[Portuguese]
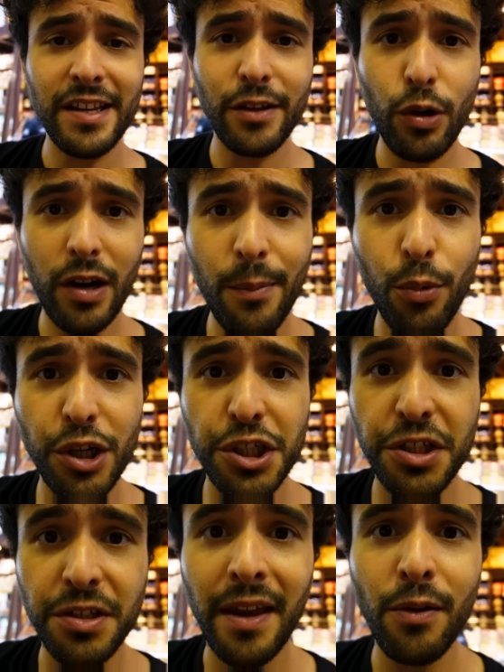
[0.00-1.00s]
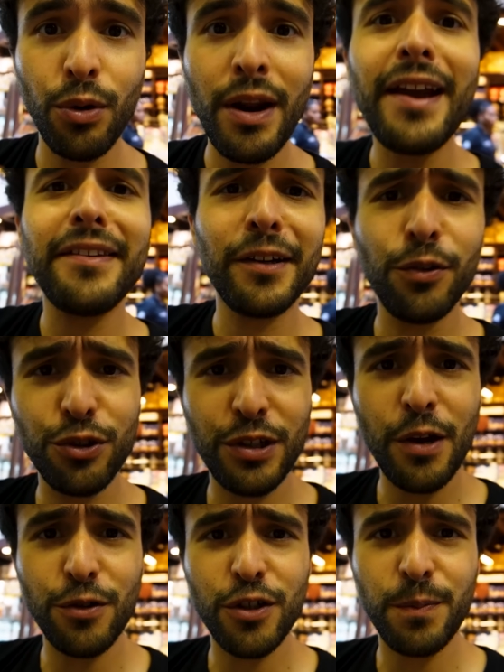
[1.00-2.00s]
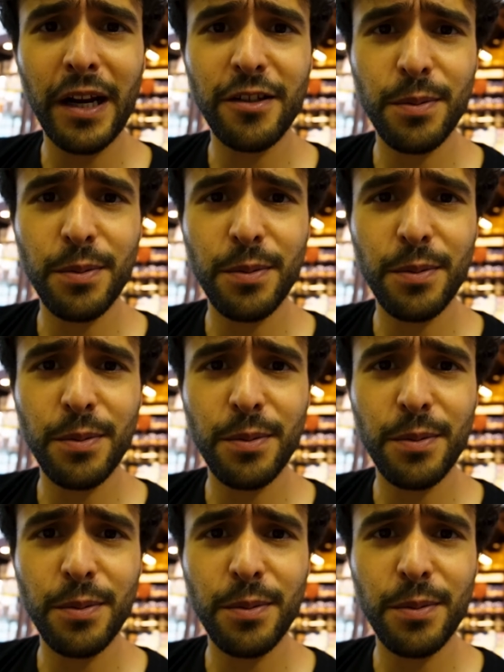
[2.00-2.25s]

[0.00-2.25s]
ainda não acabou, a gente tem o Nectar dos Deuses para